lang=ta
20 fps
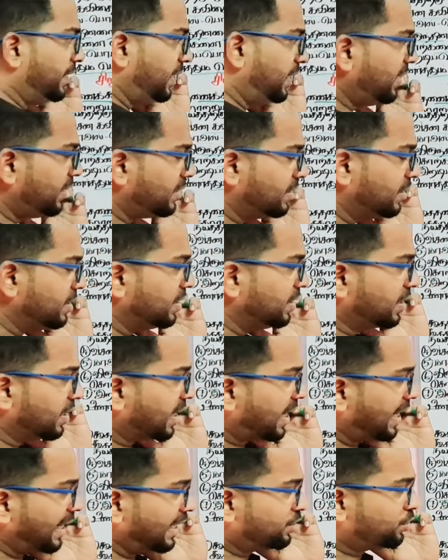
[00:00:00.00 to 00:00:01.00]
வந்து
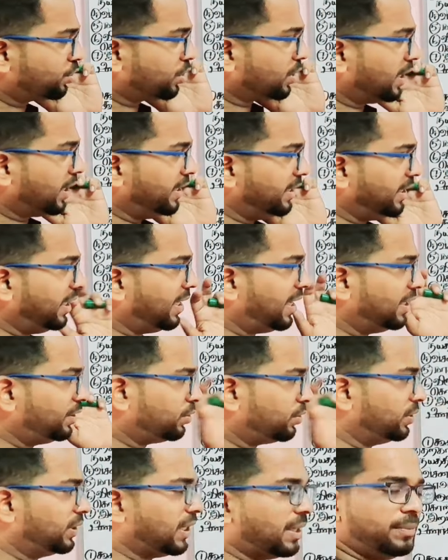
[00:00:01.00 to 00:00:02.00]
கலைச்சொற்கள் இது
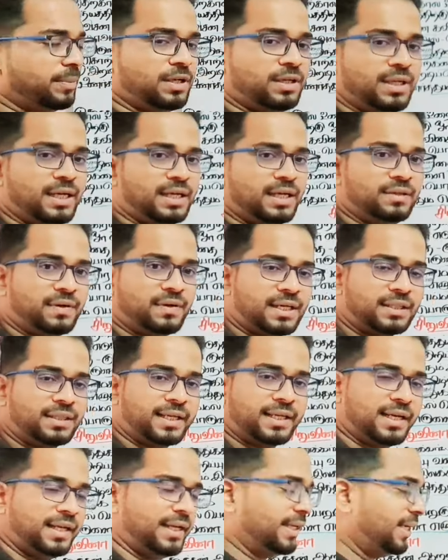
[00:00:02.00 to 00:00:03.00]
எல்லாத்துக்கும் தமிழ்
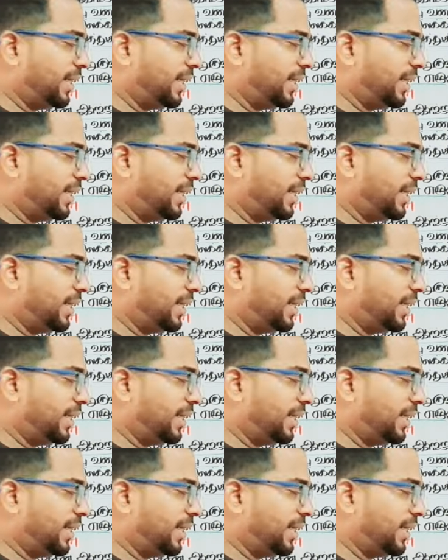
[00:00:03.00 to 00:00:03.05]
வார்த்தைகள்